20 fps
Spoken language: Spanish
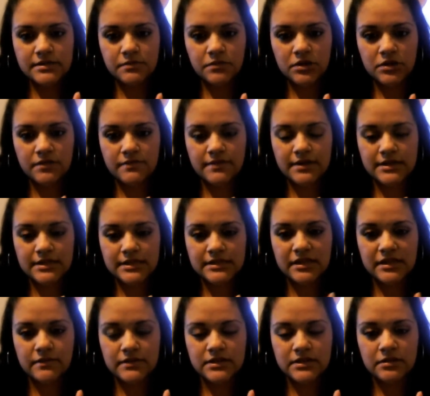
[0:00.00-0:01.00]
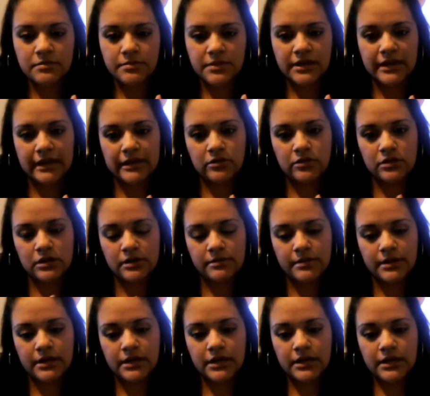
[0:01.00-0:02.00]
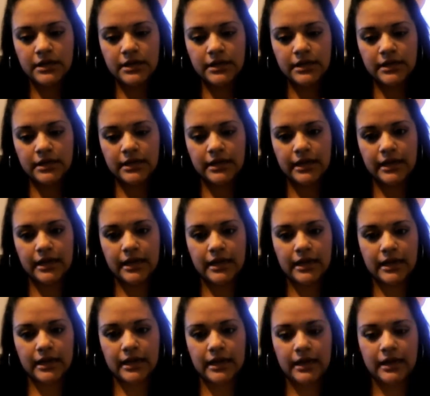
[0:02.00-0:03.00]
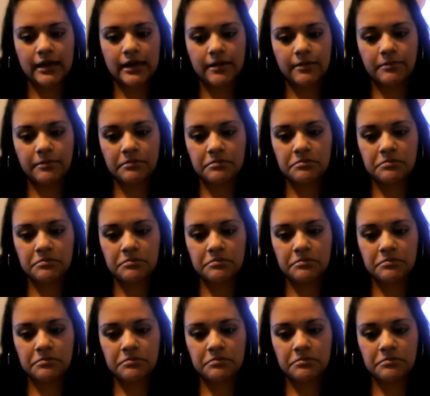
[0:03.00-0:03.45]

muy diversas tal vez en el mercado libre que,